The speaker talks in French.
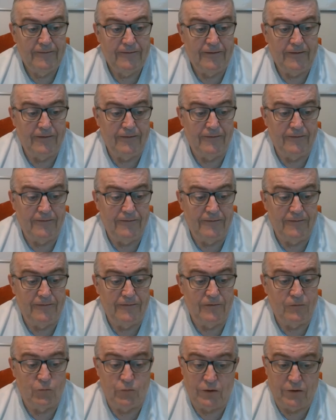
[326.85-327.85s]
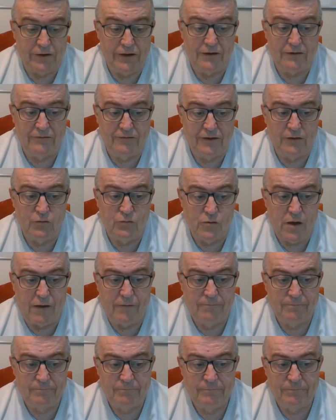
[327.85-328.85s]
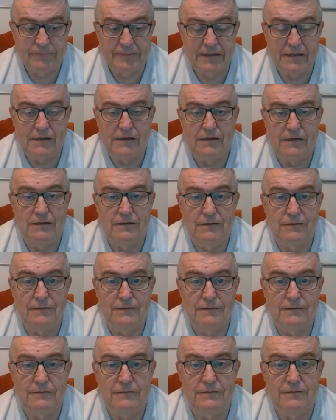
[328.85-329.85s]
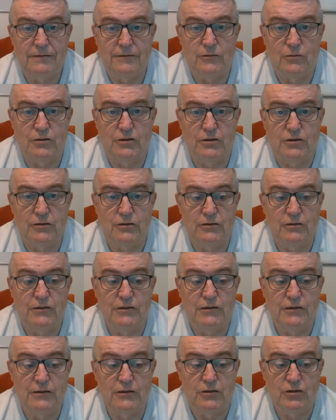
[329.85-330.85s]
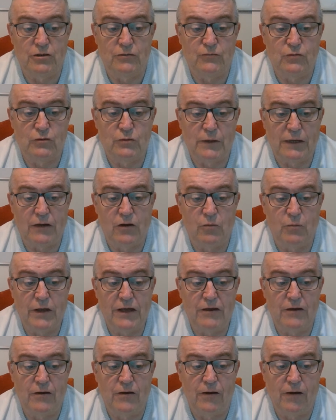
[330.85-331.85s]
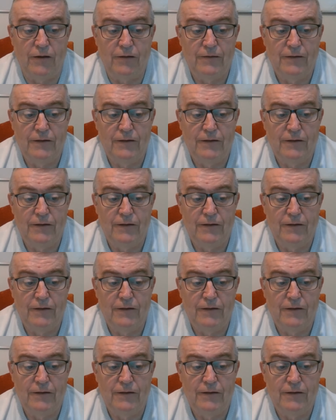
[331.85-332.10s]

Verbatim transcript: on en a assez, nous. Hein. donc, je vous souhaite le meilleur.